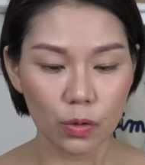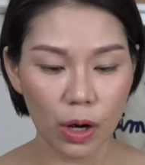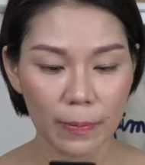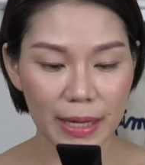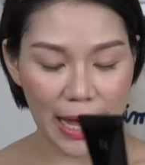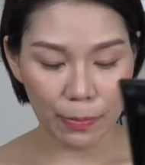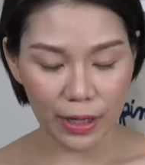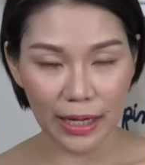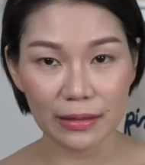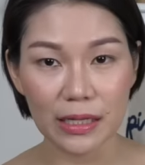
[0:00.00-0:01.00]
ตัว BA
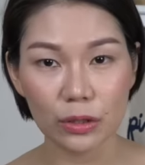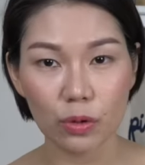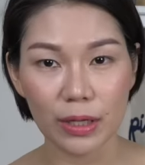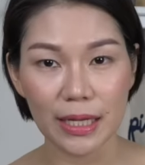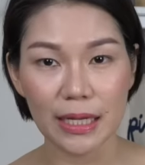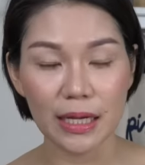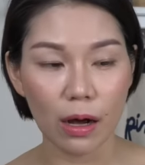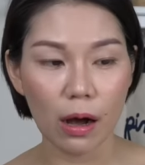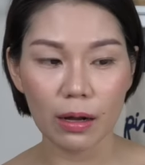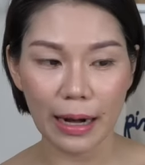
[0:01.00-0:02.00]
Protector ตัวนี้เนี่ย
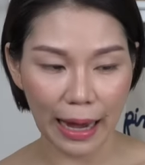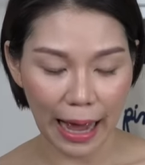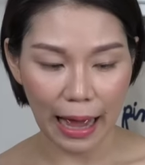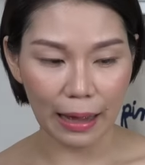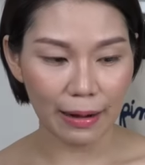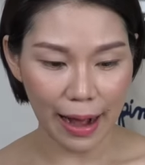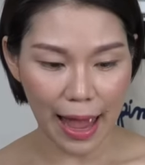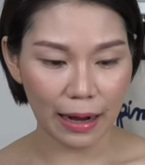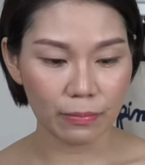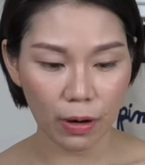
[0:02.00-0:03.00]
ก็ราคาแร
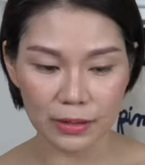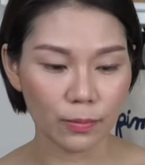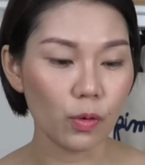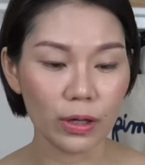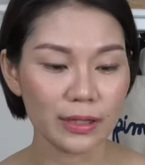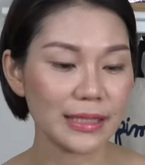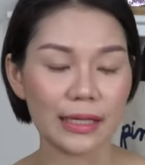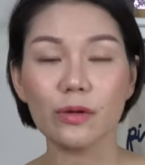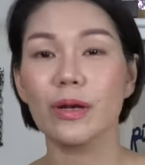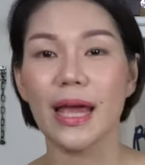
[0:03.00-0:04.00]
งพอสมควรก็จาก
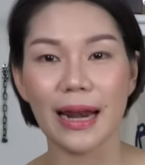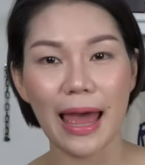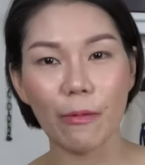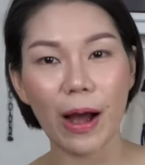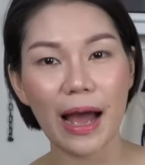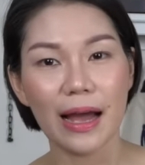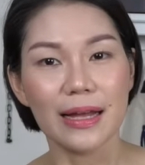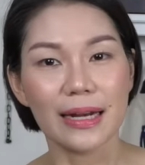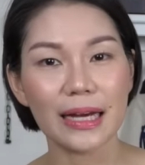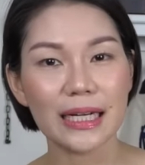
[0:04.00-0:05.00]
ที่คุณเห็นแหละว่า
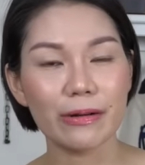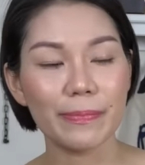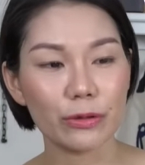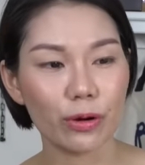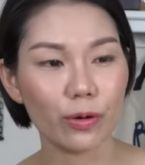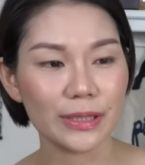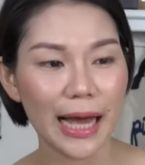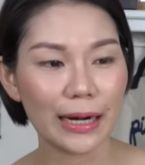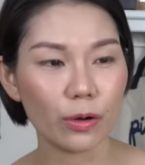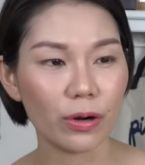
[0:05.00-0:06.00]
ถ้าเกิดว่าเป็นตัวโล
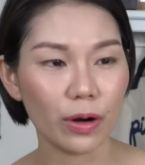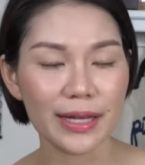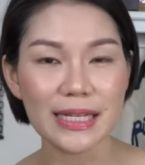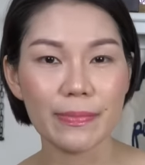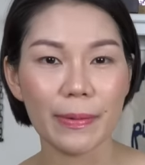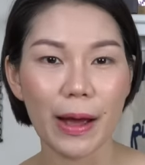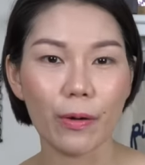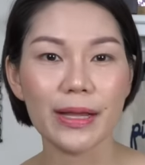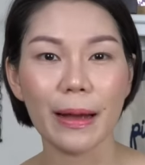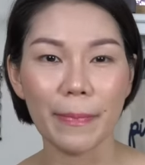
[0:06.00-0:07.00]
ชั่นขวด 120 ml
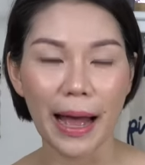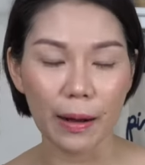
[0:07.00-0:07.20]
ก็ยังปา